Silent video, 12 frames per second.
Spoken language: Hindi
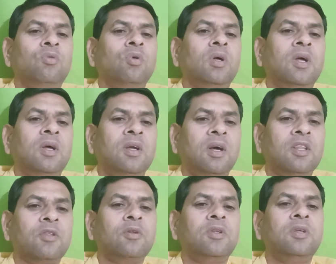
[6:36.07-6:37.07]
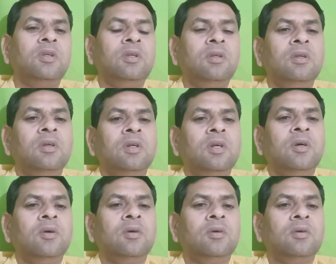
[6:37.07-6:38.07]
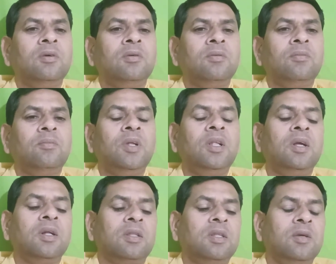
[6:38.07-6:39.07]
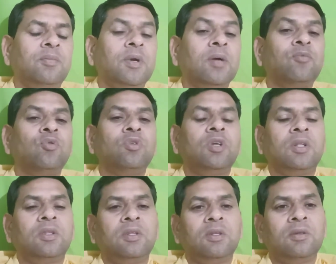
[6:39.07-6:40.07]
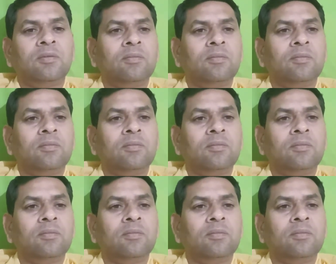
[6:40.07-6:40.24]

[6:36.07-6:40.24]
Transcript: को अनायास ही मिल जाती हैं प्राप्त हो जाती हैं